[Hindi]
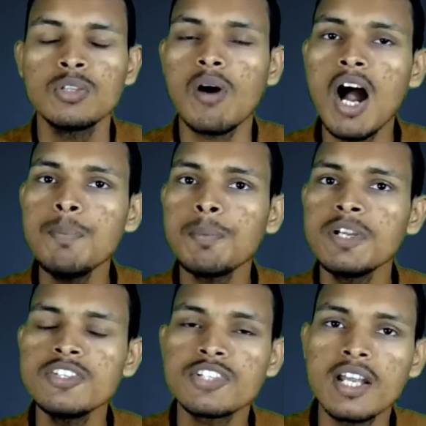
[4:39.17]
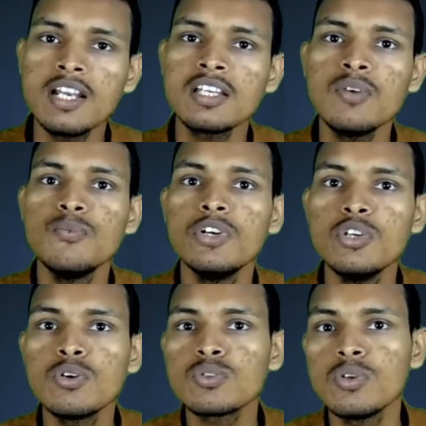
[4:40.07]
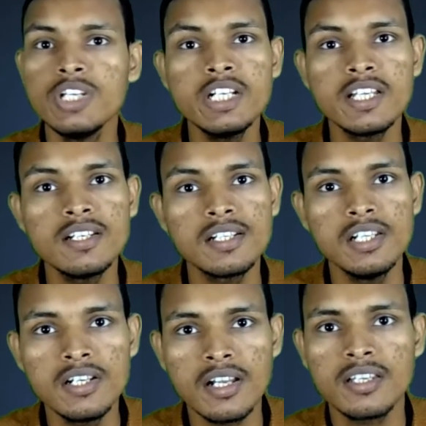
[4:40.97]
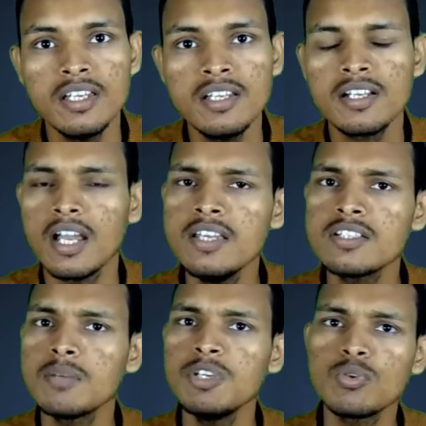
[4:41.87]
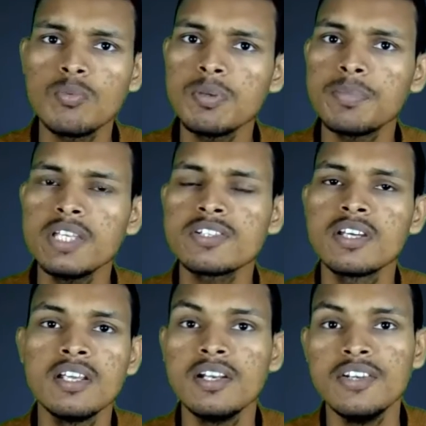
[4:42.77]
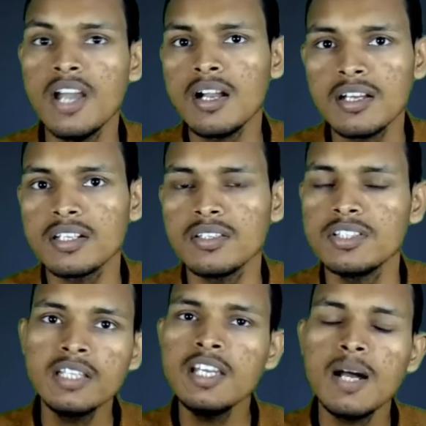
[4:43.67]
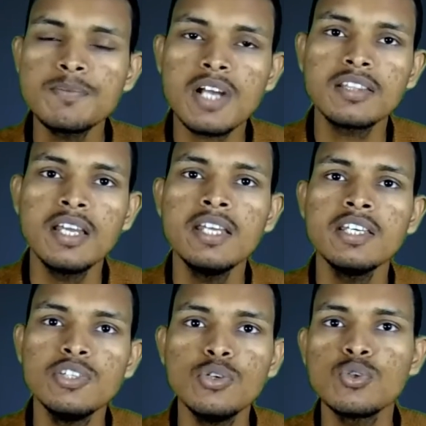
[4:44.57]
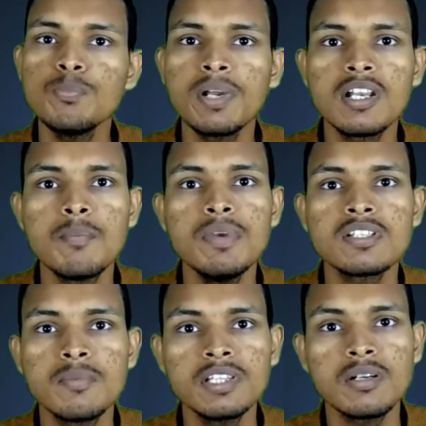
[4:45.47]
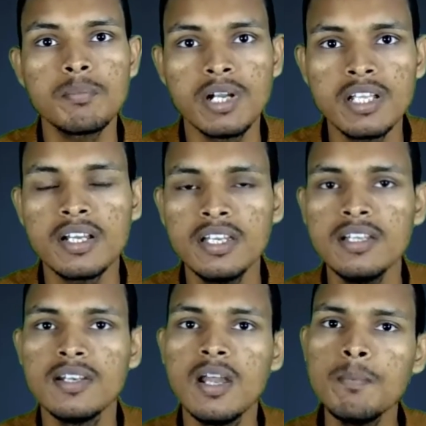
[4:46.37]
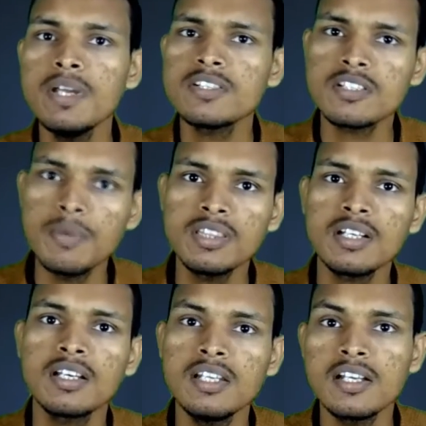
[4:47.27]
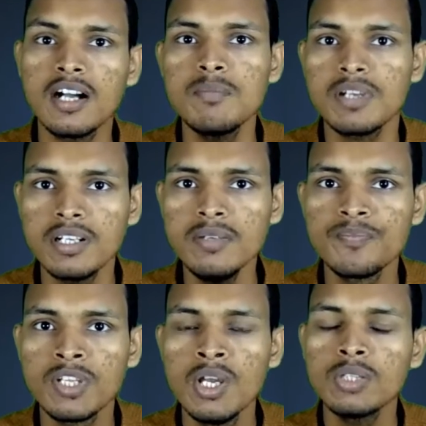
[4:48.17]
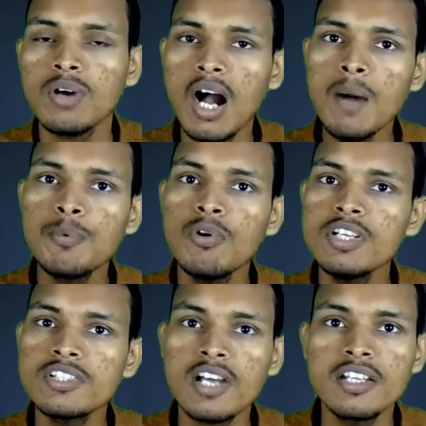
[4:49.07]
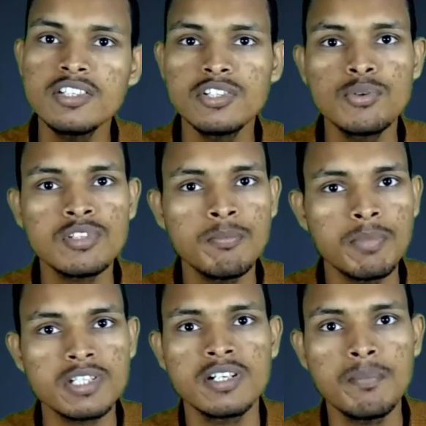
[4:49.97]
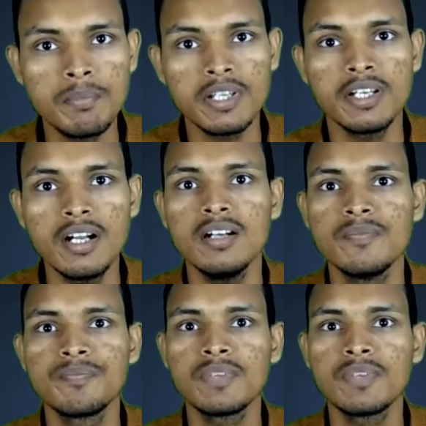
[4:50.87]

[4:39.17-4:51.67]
तो आप अपने चैनल के वीडियोज को नीट एंड क्लीन रखें कहीं से भी कॉपी पेस्ट ना करें यदि आप चाहते हैं कि यूट्यूब पर लंबे समय तक बने रहें लंबे समय तक के लिए काम करें तो आपको इन सारी चीजों से बचना पड़ेगा